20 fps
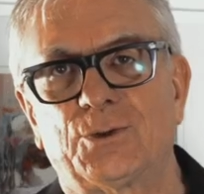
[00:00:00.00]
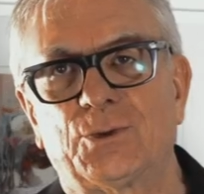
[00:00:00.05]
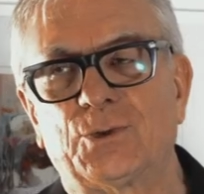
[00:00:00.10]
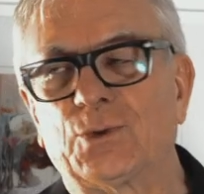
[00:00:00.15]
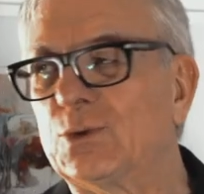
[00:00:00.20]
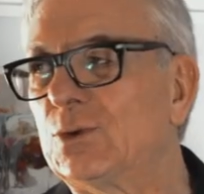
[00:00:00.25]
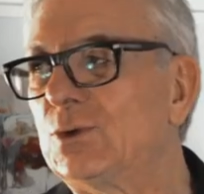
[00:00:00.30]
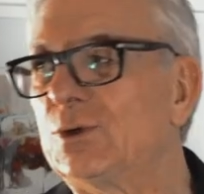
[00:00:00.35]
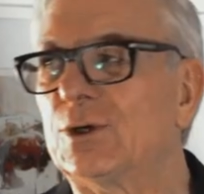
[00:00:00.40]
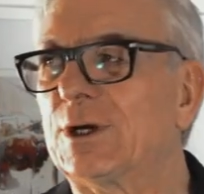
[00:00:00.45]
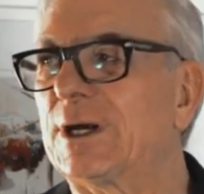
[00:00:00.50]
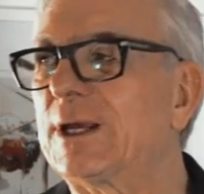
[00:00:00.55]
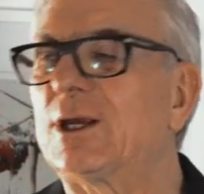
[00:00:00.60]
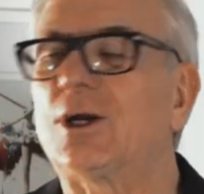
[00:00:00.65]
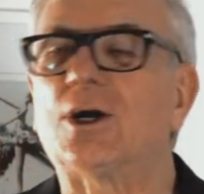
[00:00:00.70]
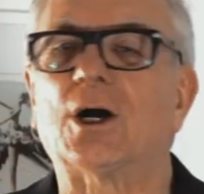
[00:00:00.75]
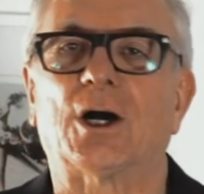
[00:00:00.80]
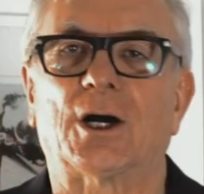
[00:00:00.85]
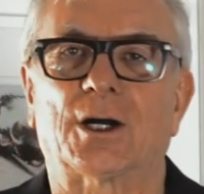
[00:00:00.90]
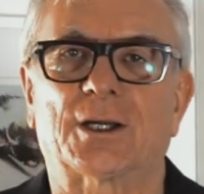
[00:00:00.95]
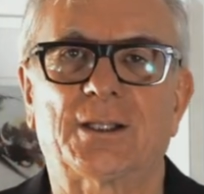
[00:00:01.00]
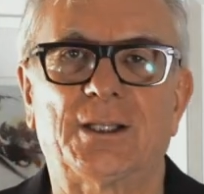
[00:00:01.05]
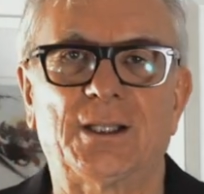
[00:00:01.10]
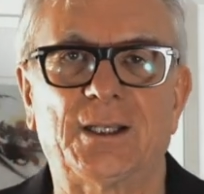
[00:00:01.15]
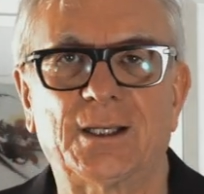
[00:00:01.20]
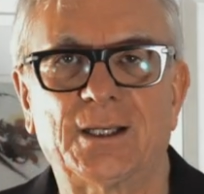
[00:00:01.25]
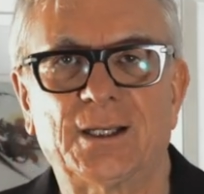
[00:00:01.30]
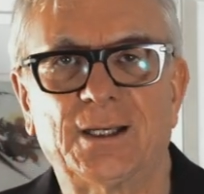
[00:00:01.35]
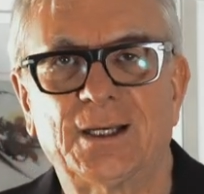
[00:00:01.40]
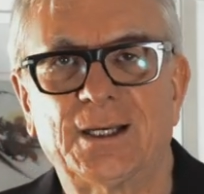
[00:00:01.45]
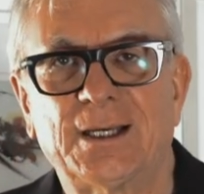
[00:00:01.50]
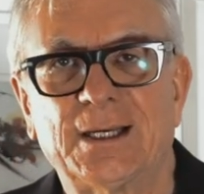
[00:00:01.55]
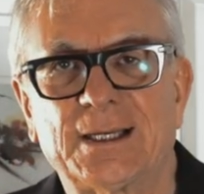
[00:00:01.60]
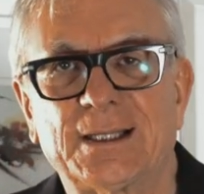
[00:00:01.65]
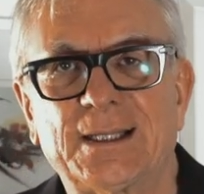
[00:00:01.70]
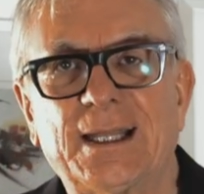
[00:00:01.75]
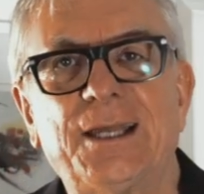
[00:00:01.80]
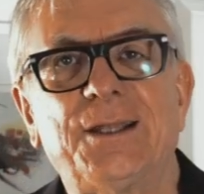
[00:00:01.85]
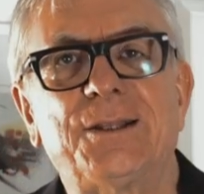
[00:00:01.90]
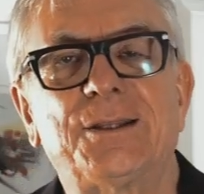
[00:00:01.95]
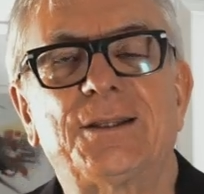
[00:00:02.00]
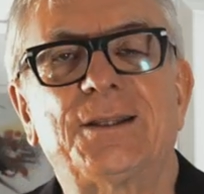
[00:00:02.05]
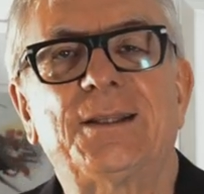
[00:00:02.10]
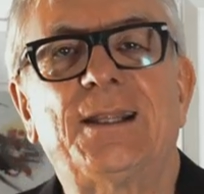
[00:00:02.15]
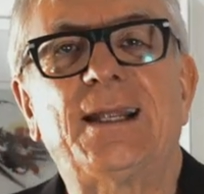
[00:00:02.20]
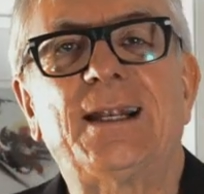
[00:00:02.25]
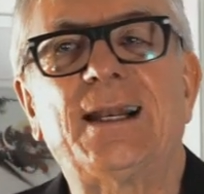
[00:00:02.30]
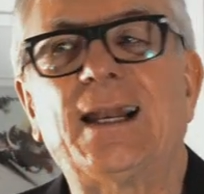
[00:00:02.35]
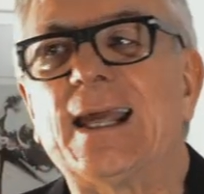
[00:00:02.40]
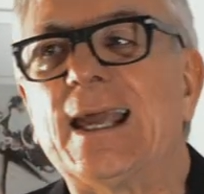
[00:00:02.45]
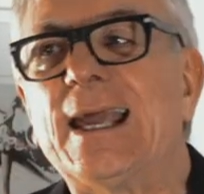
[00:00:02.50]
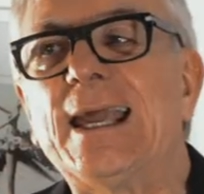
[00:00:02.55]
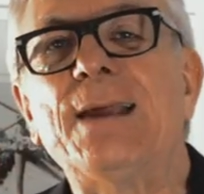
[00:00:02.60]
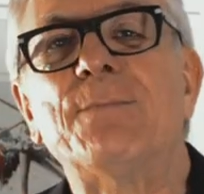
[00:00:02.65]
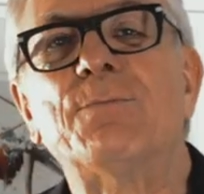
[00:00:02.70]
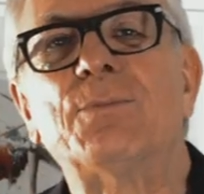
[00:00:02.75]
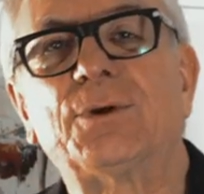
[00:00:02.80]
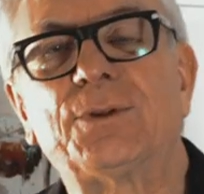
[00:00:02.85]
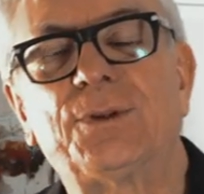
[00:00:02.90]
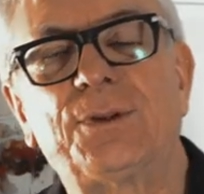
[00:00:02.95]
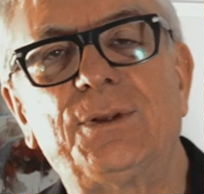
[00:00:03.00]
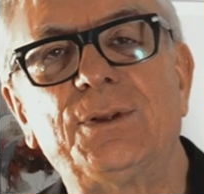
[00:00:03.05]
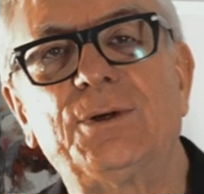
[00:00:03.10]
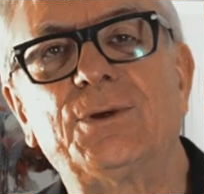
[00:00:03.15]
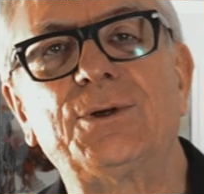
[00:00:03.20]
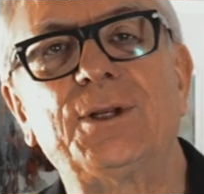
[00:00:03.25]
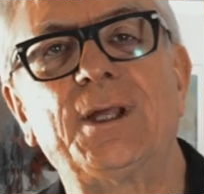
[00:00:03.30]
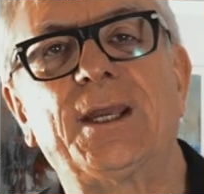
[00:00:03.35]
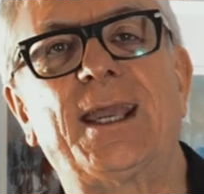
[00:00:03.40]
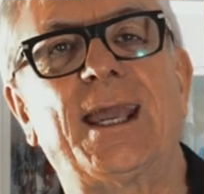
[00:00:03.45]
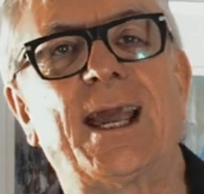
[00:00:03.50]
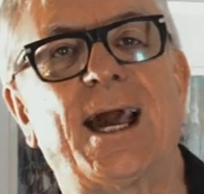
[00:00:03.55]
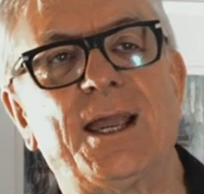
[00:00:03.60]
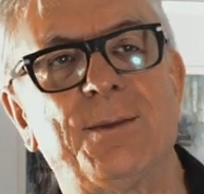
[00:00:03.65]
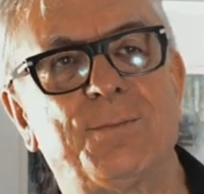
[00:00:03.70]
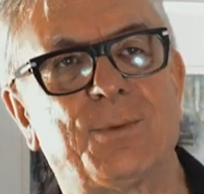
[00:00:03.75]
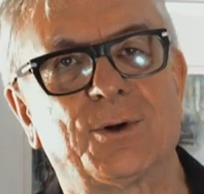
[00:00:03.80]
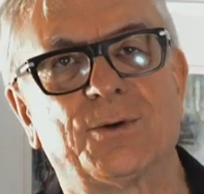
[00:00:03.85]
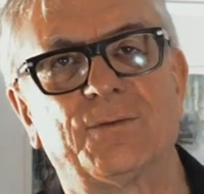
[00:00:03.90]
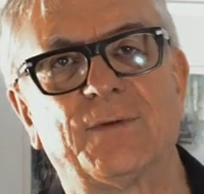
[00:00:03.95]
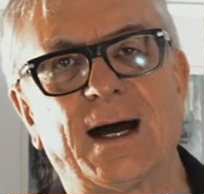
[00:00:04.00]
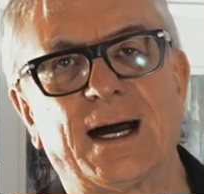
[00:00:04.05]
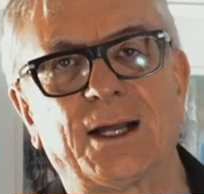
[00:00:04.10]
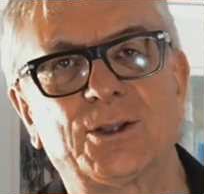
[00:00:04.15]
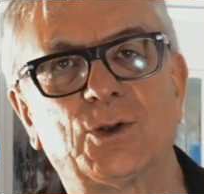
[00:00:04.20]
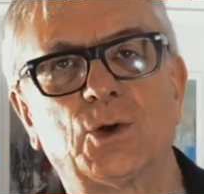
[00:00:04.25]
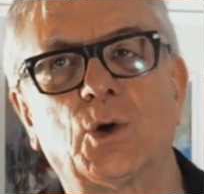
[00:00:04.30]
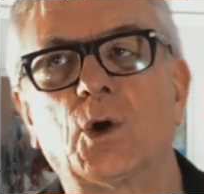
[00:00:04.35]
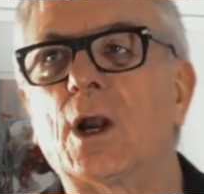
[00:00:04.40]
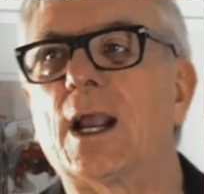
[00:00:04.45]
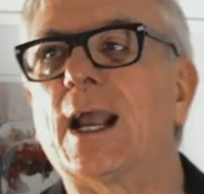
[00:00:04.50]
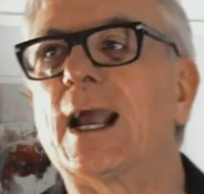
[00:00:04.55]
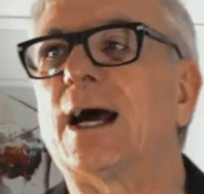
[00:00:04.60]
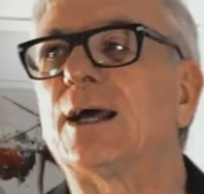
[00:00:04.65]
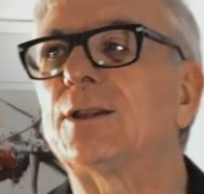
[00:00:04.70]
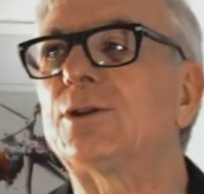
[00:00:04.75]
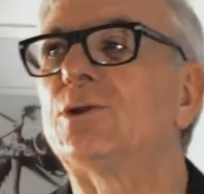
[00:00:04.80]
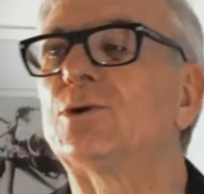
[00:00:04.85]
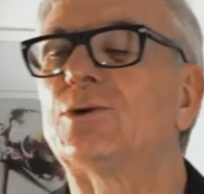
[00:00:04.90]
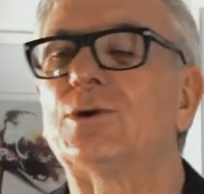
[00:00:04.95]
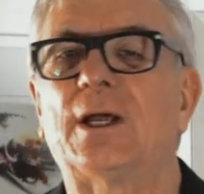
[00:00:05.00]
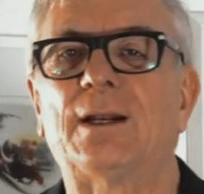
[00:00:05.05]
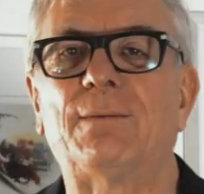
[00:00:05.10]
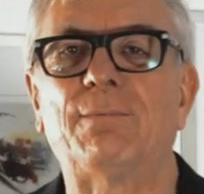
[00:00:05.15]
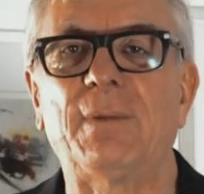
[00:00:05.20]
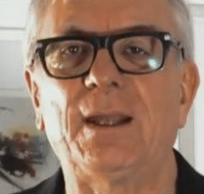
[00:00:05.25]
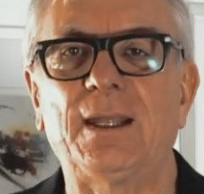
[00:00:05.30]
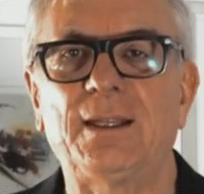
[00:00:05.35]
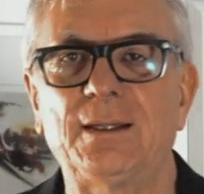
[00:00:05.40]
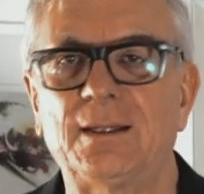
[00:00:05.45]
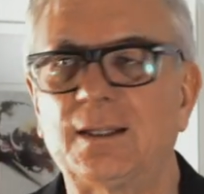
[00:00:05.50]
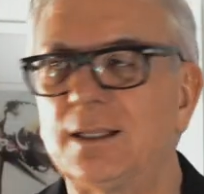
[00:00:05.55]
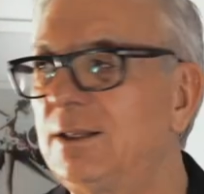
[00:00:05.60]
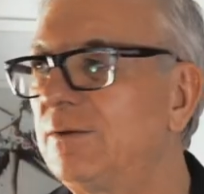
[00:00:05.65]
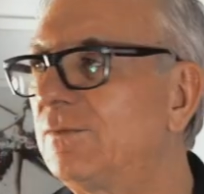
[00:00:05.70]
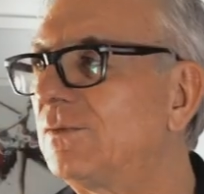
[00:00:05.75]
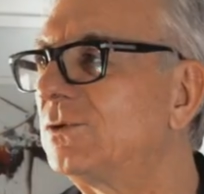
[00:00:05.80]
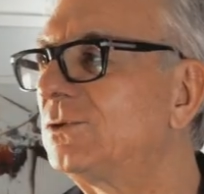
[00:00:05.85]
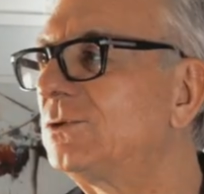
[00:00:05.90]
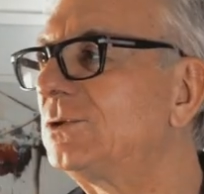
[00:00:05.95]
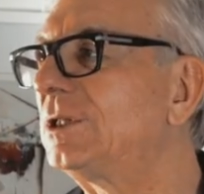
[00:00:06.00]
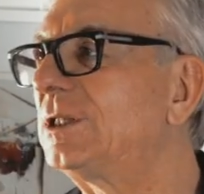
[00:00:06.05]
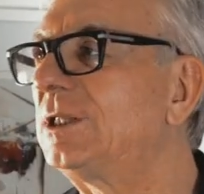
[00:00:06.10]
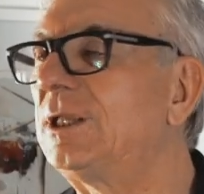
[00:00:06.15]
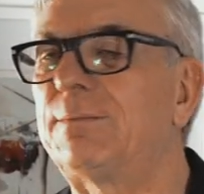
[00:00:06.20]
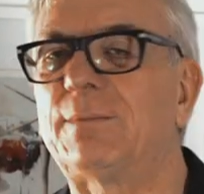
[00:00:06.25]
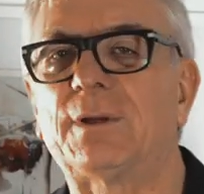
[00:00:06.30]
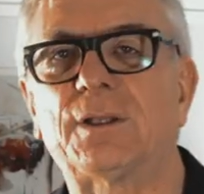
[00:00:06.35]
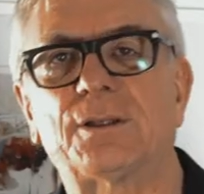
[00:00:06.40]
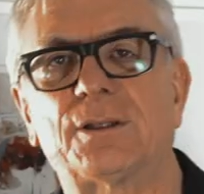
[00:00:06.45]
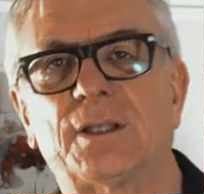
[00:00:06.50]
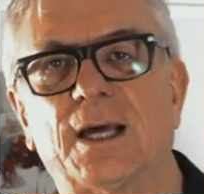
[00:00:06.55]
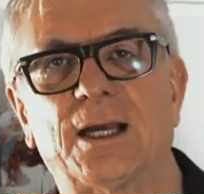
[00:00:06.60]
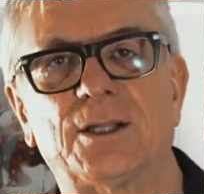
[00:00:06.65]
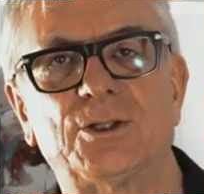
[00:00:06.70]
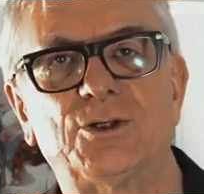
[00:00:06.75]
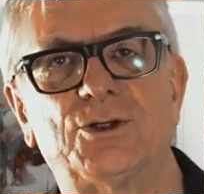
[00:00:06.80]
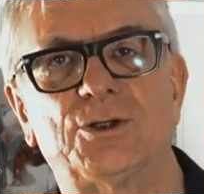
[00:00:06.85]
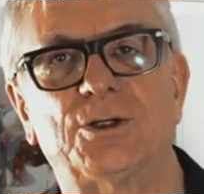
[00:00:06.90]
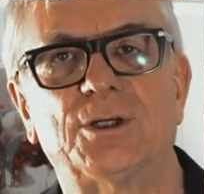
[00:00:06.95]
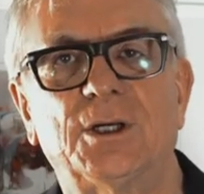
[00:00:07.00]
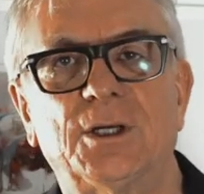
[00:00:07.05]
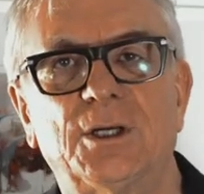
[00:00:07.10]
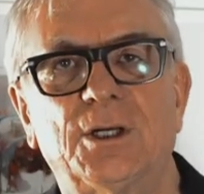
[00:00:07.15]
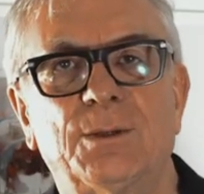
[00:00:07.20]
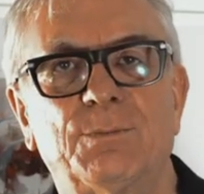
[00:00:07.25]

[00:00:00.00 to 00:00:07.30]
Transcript: Tu non ricordi dei, delle emozioni che hai provato occasionalmente di fronte a dei messaggi